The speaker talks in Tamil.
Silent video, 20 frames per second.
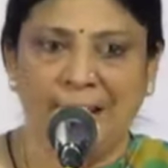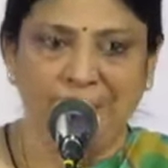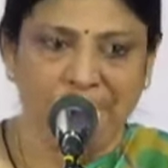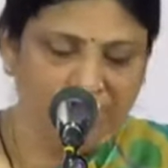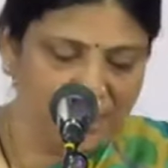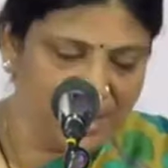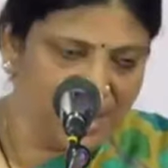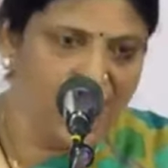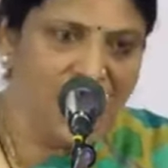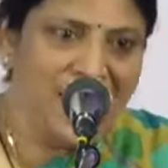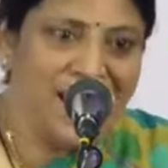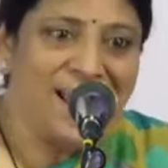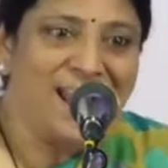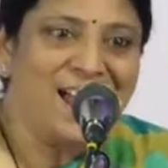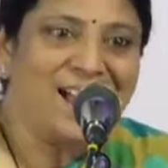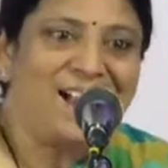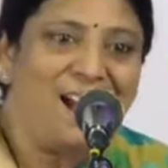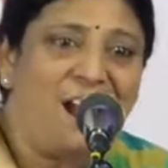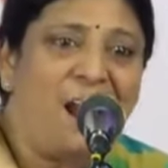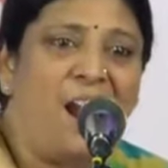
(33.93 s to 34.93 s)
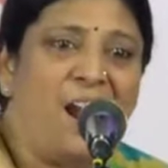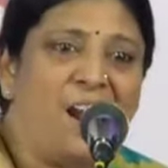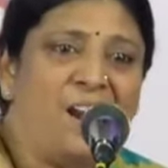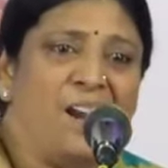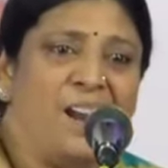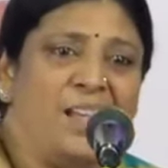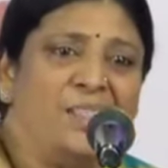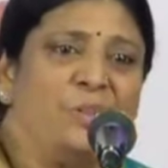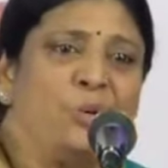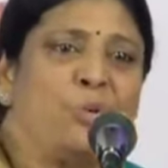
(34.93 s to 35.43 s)
ஆனால் முதல்ல என்னென்னா
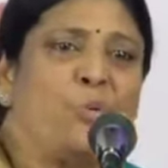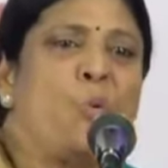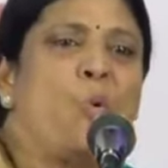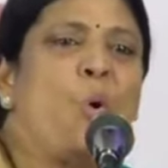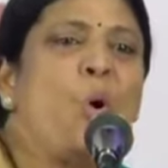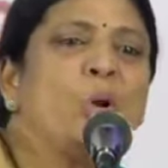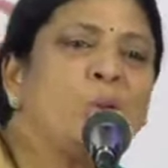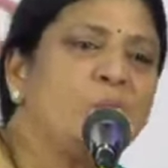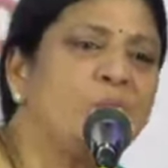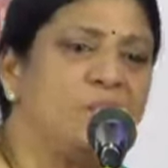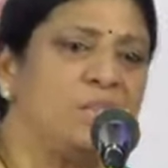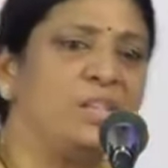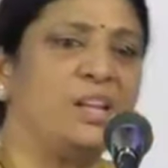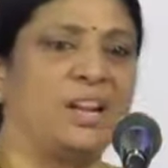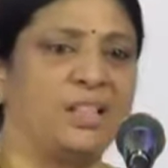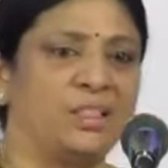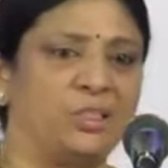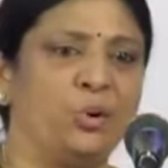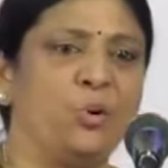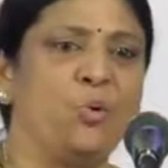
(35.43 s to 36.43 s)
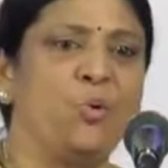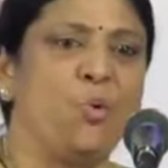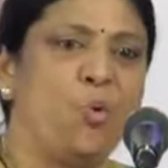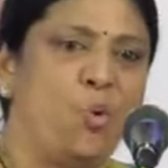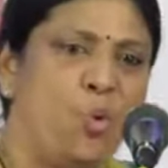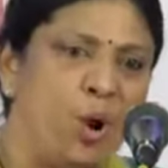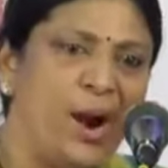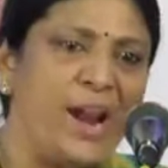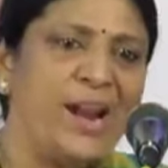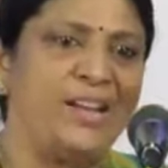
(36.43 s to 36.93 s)
கால்லேருந்து கொட்டுது ரத்தம்
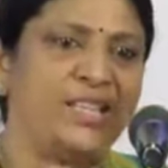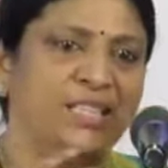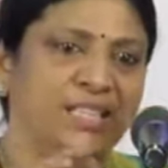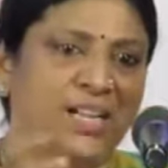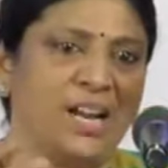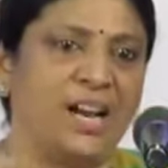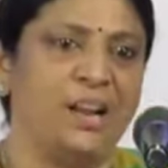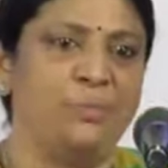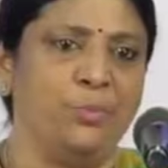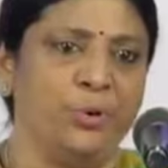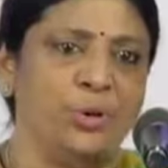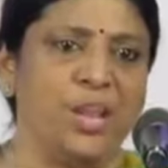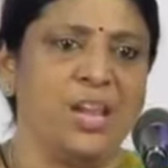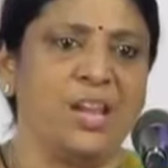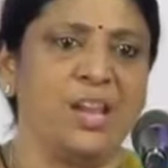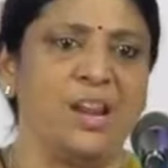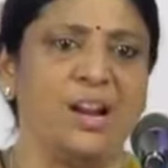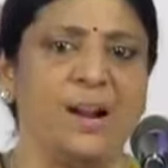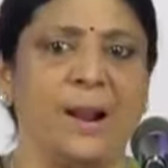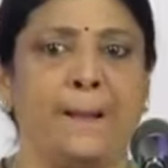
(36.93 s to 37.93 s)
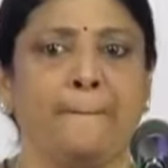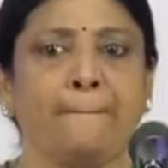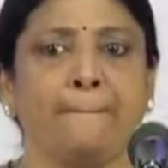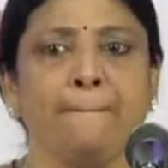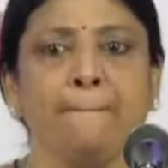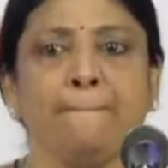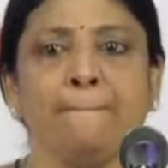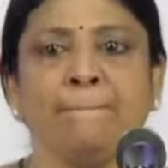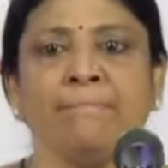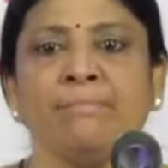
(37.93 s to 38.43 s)
கூழாயிடுச்சு கால் முட்டிக்கு கீழே
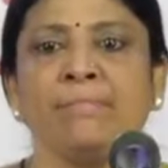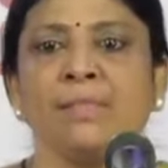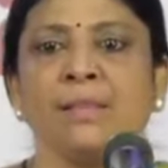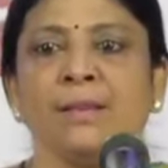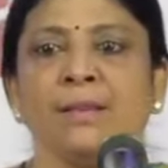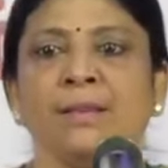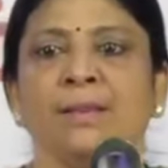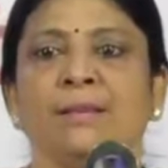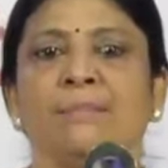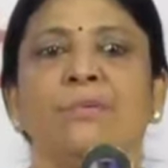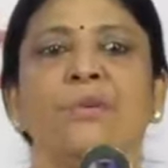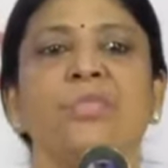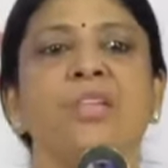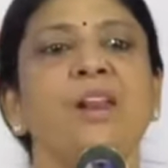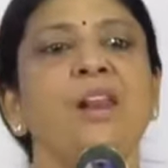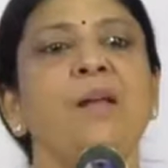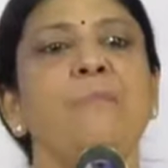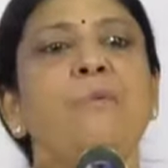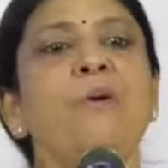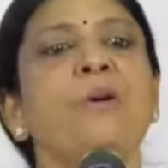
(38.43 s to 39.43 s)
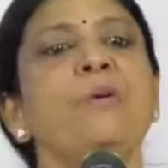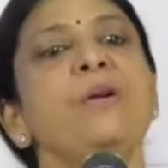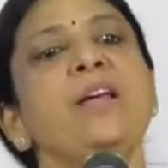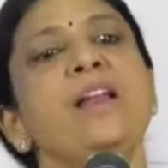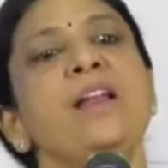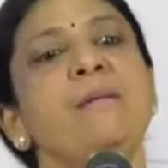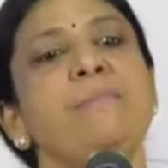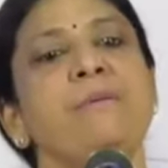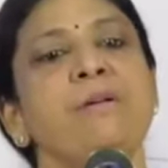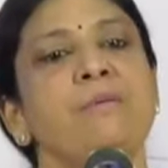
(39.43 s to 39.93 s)
முதல்ல
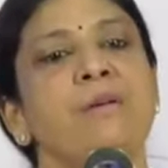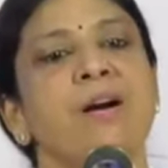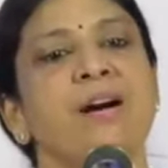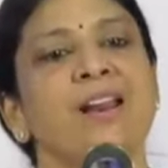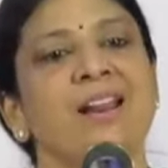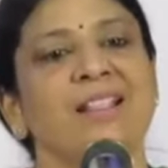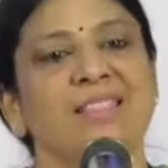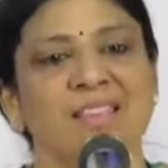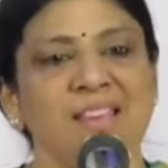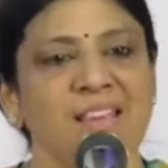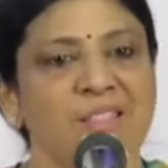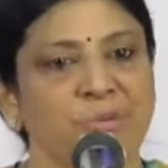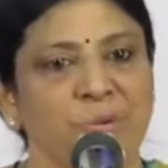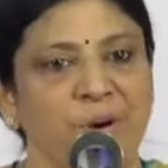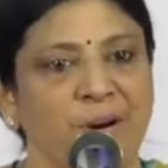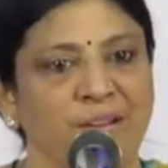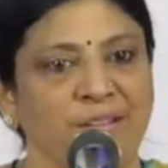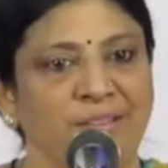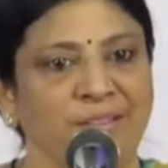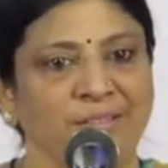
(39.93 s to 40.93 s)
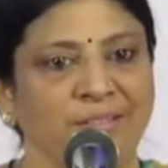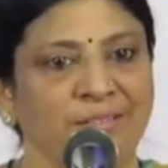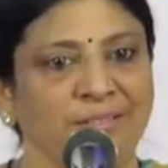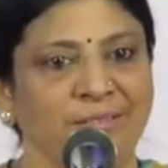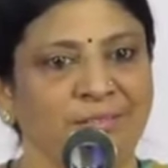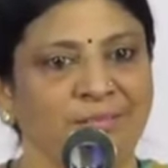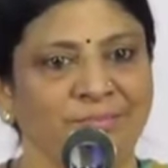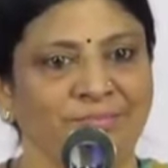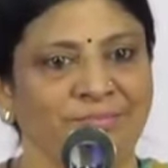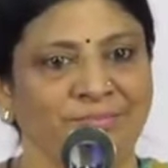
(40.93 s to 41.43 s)
போனோடனே என்ன பண்ணுவாங்க ரத்தம் ஏற்றுவாங்க
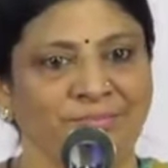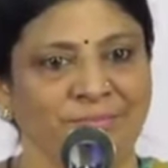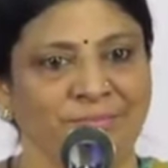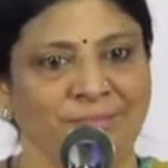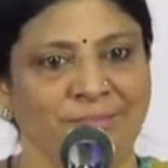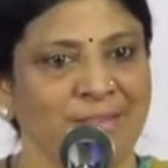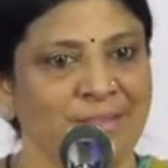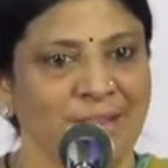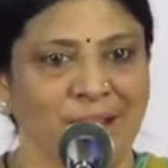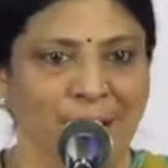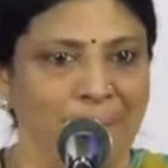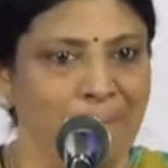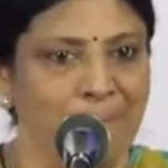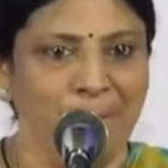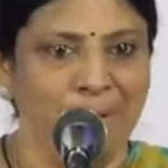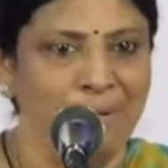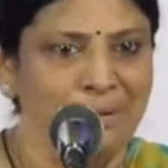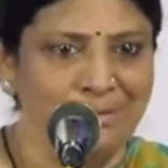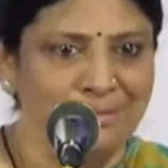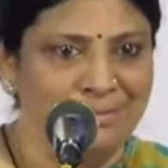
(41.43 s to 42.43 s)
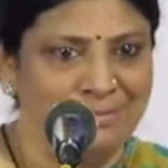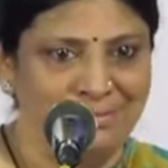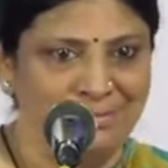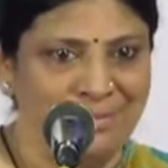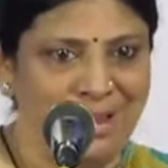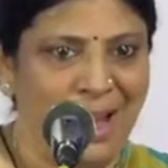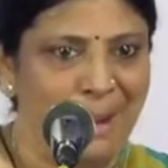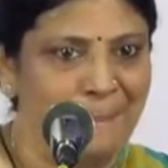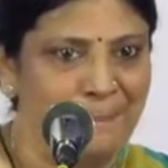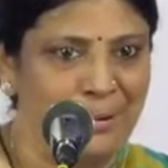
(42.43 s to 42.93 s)
அப்புறம்
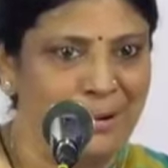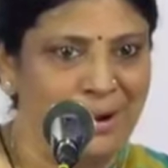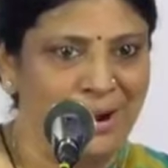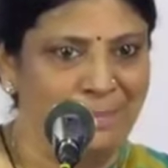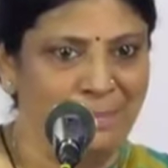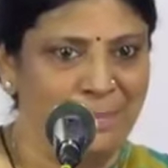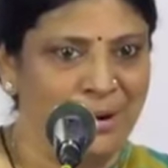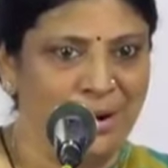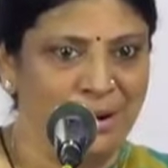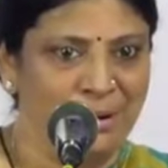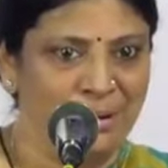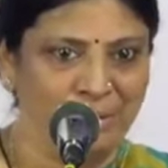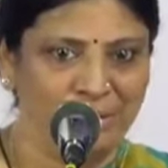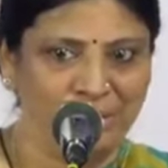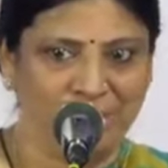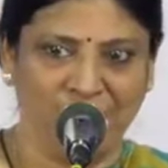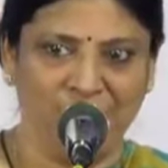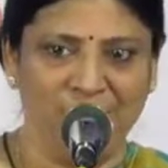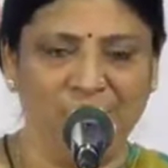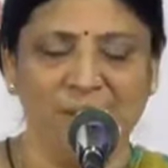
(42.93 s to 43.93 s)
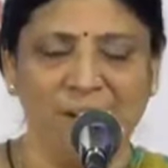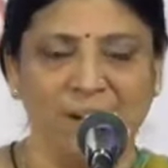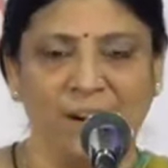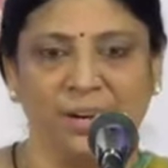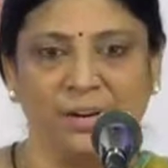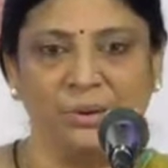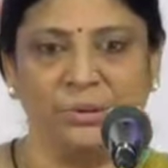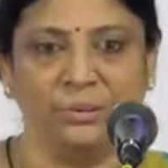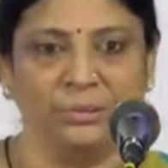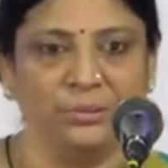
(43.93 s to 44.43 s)
ஆம்பியூட்டேட் பண்ணணும் இது ரெண்டும்
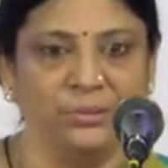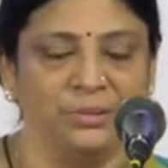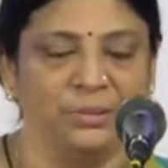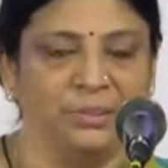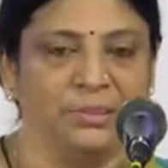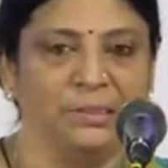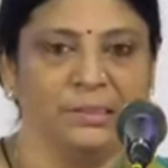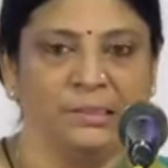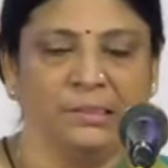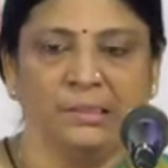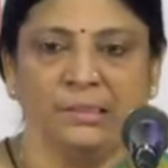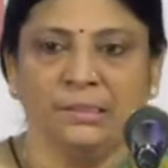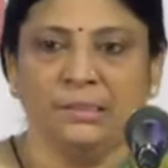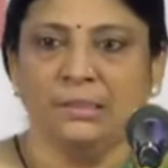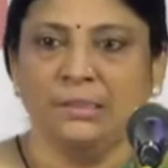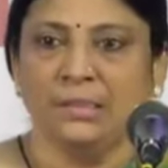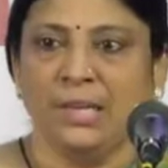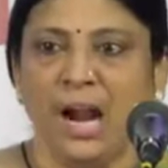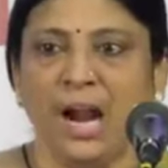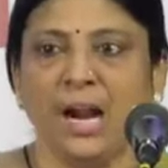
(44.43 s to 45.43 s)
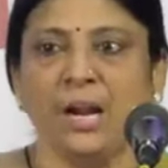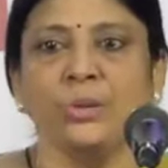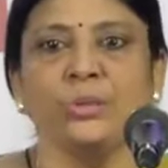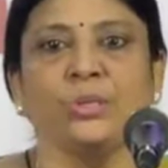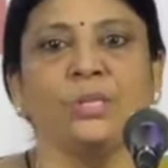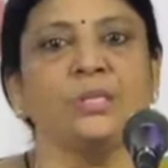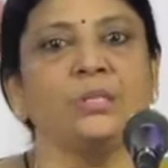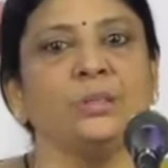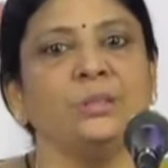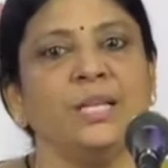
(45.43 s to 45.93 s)
நடக்கணும்
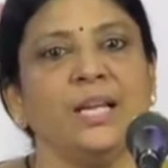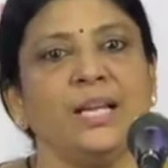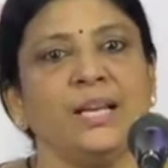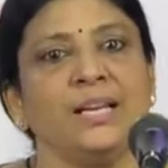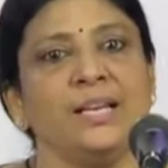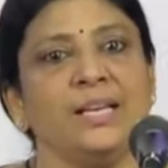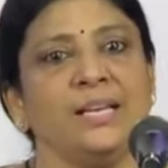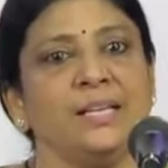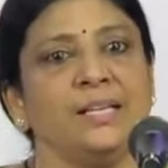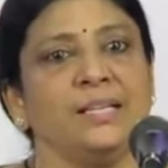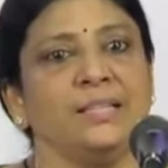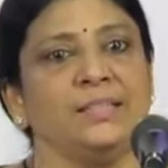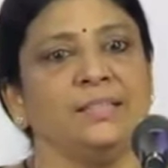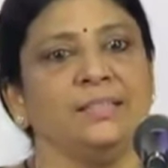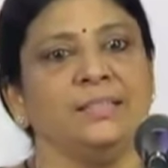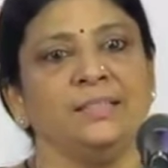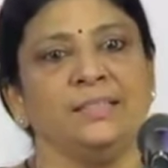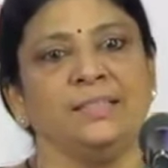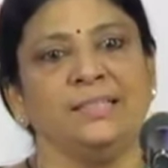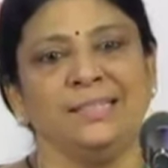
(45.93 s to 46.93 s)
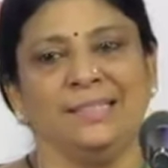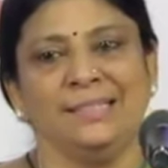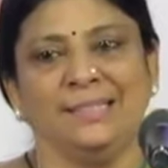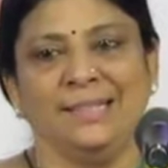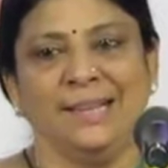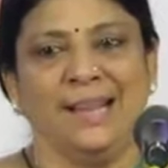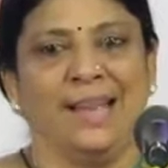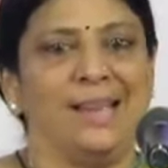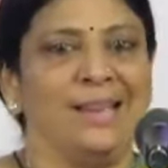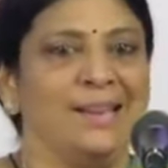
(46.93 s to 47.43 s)
காடோசர் சொன்னார்
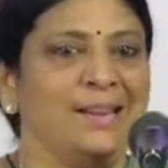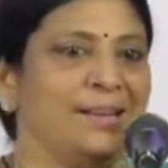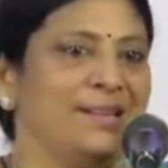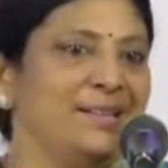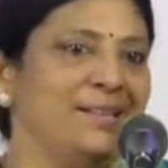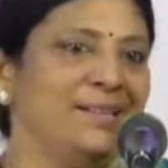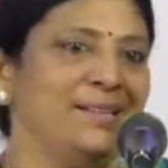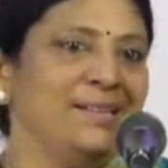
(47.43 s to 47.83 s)
ஹேய்